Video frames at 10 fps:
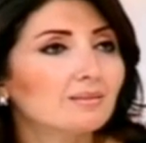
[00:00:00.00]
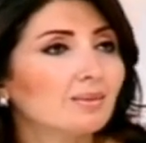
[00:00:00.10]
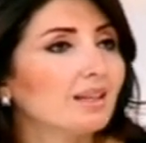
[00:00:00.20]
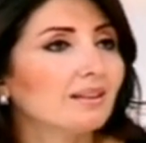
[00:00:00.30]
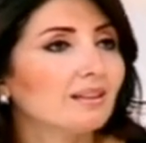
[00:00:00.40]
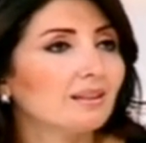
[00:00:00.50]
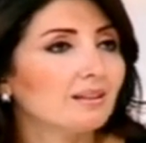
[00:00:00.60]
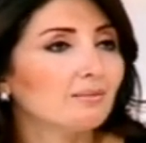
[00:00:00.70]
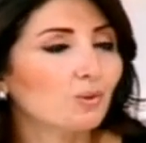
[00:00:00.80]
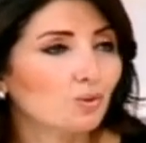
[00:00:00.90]
بكل
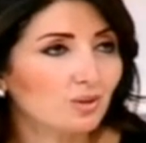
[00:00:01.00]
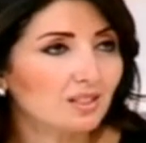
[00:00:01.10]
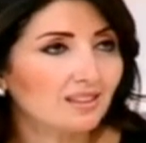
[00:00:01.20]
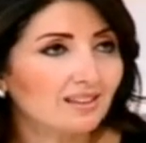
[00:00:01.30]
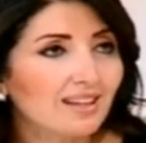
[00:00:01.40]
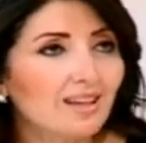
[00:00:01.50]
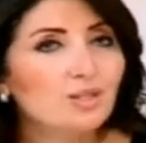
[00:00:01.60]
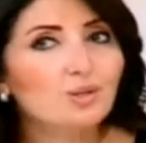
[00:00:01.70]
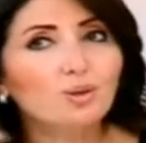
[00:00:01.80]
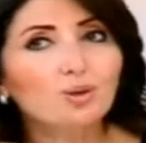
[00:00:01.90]
الموجودين
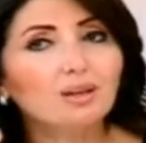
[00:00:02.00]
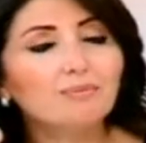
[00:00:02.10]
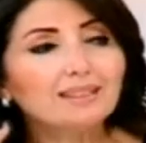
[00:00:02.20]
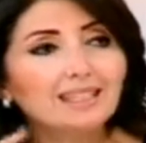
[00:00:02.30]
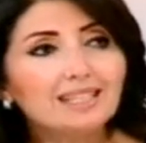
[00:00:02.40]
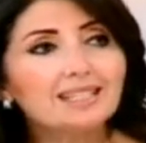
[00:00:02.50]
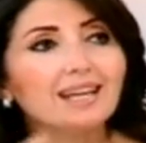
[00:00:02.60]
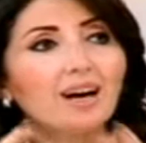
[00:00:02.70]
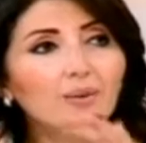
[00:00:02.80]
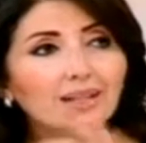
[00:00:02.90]
سو so, بتحسي
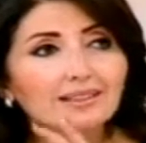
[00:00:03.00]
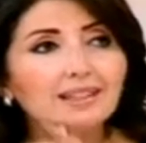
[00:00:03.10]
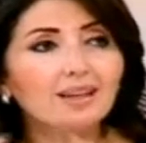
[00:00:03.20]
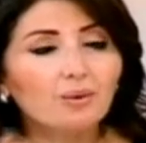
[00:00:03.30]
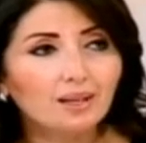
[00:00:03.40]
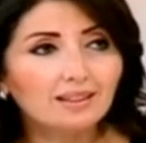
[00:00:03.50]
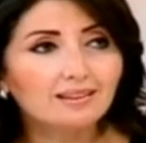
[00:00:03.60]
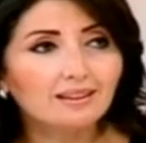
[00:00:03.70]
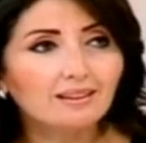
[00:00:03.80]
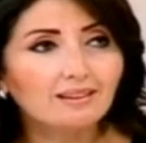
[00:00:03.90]
اوقات هيك
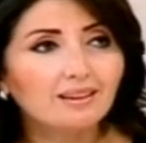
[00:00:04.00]
اوقات هيك